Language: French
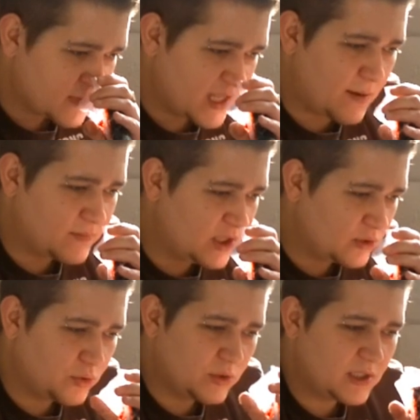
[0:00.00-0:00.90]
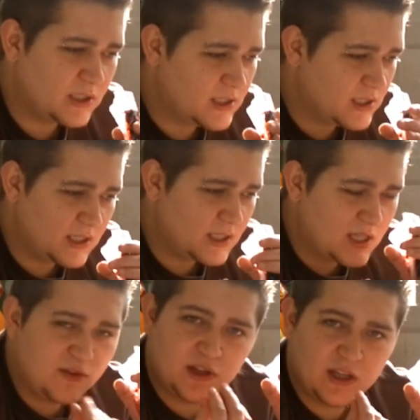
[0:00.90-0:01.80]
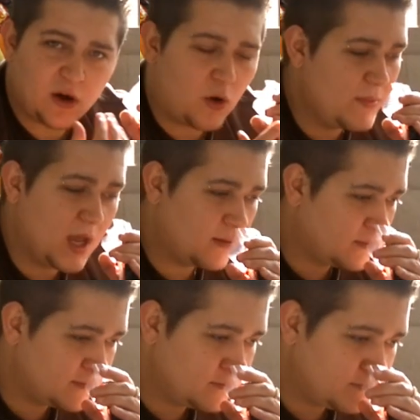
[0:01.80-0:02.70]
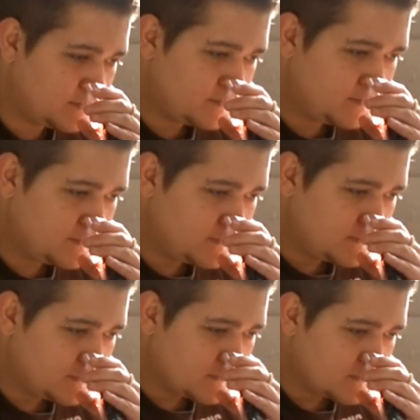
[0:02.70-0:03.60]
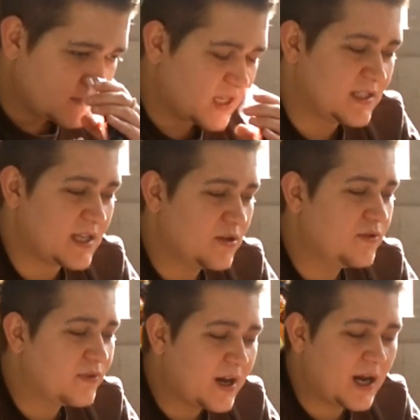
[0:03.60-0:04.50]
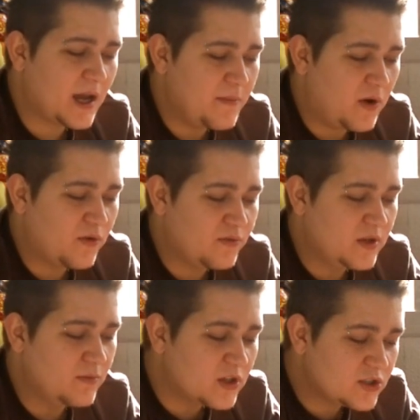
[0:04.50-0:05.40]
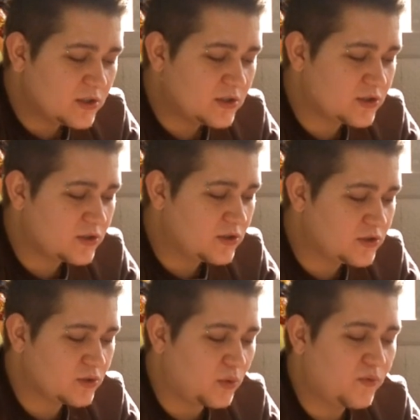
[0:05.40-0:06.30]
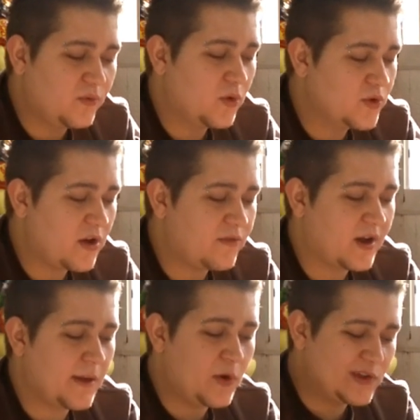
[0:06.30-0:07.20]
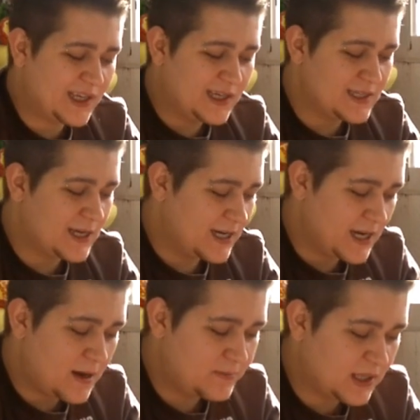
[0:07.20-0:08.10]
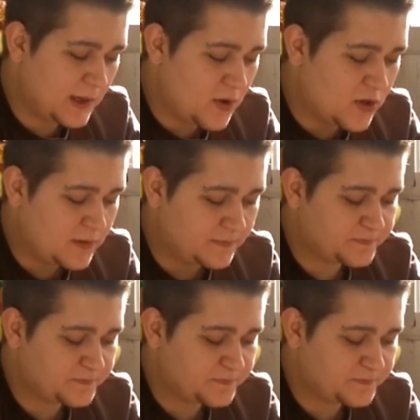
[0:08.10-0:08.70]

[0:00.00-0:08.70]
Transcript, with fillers: il y a un petit truc qui, rend bien. Et ça donne vraiment envie. Moi, je, trouve l'odeur vraiment très agréable, très bonne.